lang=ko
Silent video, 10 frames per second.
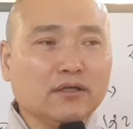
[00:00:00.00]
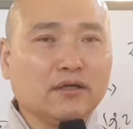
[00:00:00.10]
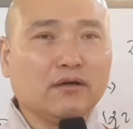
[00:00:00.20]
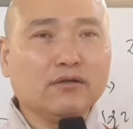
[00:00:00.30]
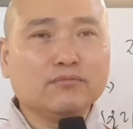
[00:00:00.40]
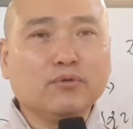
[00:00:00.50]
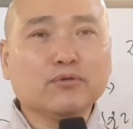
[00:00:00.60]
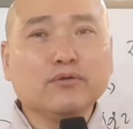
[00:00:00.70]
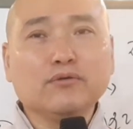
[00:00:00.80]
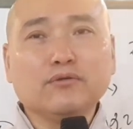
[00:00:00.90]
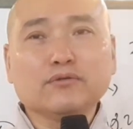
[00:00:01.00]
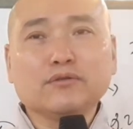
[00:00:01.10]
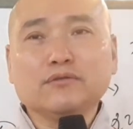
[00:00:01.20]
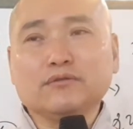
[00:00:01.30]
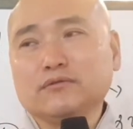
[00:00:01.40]
아,
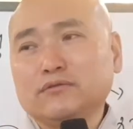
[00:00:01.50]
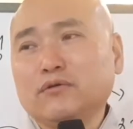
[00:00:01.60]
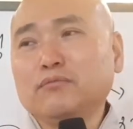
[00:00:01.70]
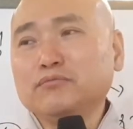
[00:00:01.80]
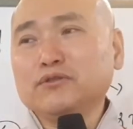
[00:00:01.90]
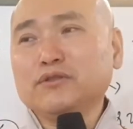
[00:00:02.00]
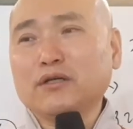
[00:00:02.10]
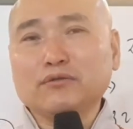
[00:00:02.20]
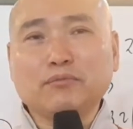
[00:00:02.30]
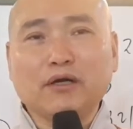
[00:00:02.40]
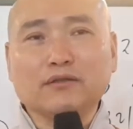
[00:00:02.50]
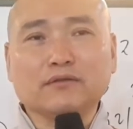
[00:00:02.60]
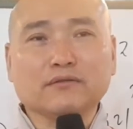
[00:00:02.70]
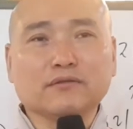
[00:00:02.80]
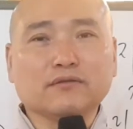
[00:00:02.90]
폭격이
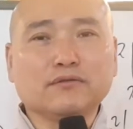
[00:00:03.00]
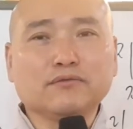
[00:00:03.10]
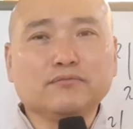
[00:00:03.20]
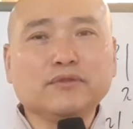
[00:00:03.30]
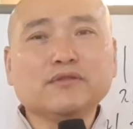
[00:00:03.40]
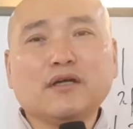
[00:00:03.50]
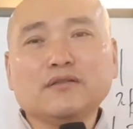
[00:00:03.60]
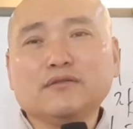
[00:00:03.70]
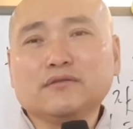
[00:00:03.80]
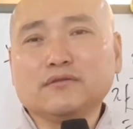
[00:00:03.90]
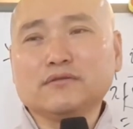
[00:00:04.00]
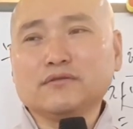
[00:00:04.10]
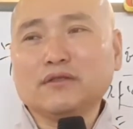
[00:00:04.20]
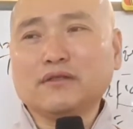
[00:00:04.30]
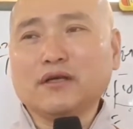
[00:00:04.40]
어마무시하더만 그리고
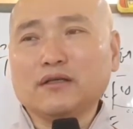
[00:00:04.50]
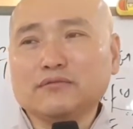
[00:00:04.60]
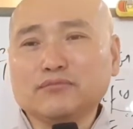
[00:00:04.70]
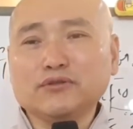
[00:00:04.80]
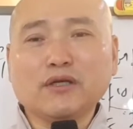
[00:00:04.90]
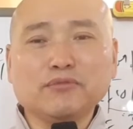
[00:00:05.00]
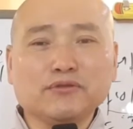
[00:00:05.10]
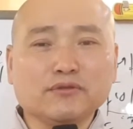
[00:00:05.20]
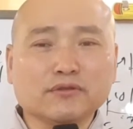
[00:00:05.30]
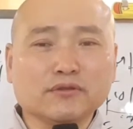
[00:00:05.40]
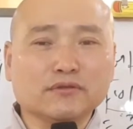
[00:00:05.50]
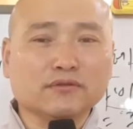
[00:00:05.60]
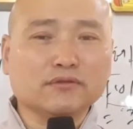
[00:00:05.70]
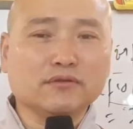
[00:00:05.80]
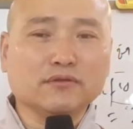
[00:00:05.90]
민간인들에 대한
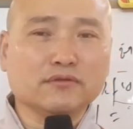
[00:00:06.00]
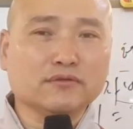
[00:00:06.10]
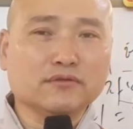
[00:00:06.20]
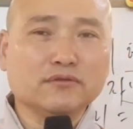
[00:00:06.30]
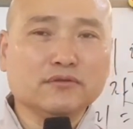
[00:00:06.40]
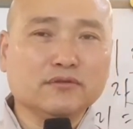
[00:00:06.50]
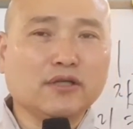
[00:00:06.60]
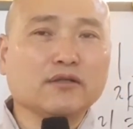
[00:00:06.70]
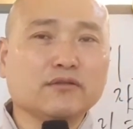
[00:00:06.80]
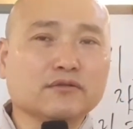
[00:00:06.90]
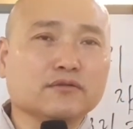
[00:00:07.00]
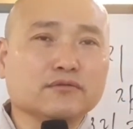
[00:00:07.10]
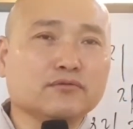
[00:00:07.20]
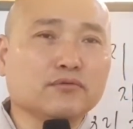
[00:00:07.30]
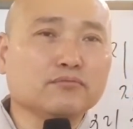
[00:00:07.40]
무차별적인 이런
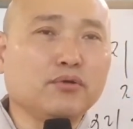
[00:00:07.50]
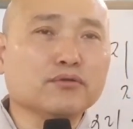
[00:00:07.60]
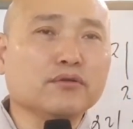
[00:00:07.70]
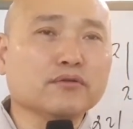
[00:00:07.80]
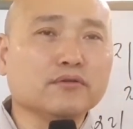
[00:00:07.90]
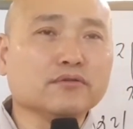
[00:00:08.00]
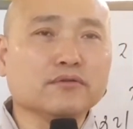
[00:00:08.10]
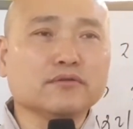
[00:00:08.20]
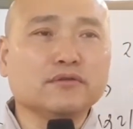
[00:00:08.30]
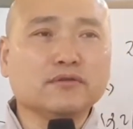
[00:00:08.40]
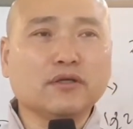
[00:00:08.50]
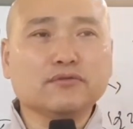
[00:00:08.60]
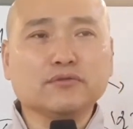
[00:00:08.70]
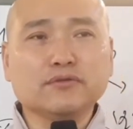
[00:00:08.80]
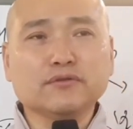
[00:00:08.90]
사격 또는 폭격 이런 것들이
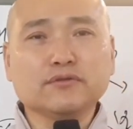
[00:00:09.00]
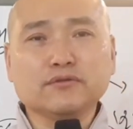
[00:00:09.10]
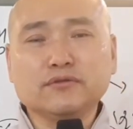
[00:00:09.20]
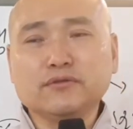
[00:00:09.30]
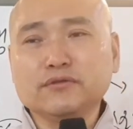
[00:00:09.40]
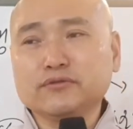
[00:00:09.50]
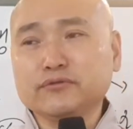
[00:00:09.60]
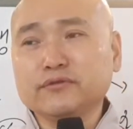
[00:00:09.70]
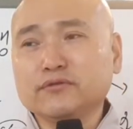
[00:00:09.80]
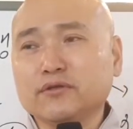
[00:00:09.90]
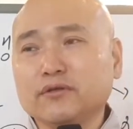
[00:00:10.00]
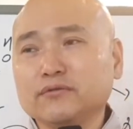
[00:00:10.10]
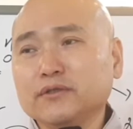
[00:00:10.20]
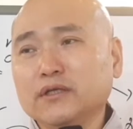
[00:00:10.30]
계속 이어져, 이어지고 있어요.